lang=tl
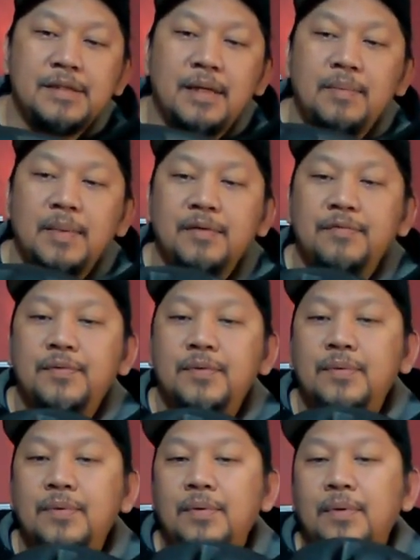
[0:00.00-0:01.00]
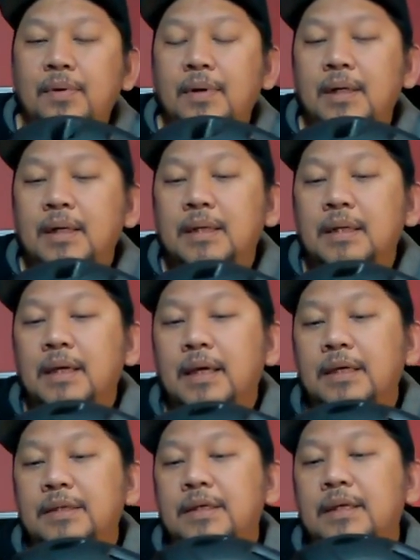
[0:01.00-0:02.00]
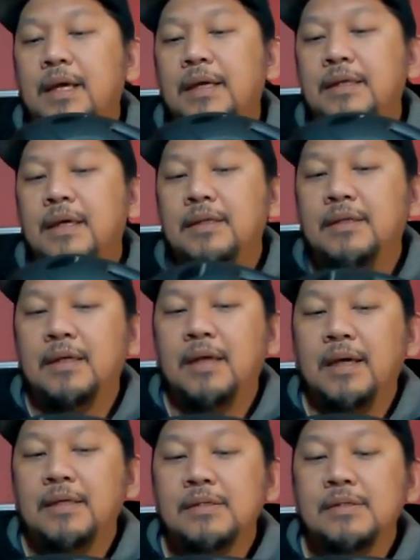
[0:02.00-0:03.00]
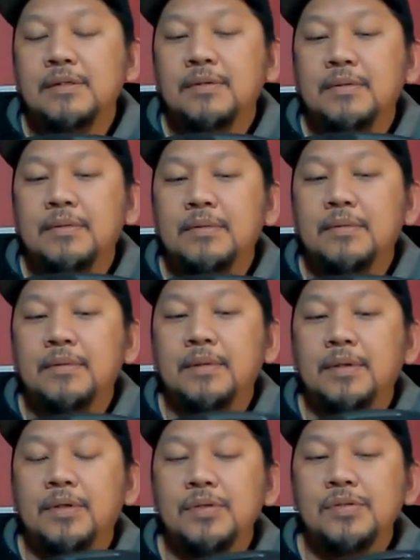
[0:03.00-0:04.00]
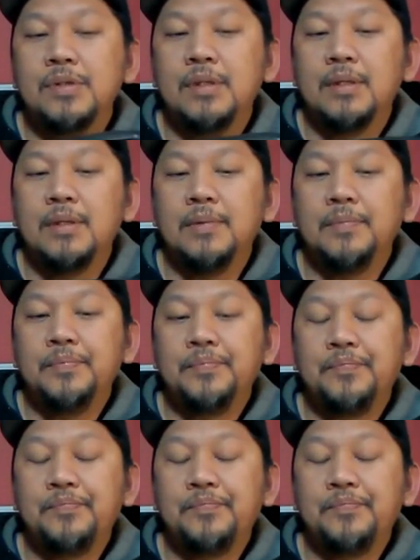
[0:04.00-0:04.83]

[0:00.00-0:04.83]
this helmet for 89.99 so it is um,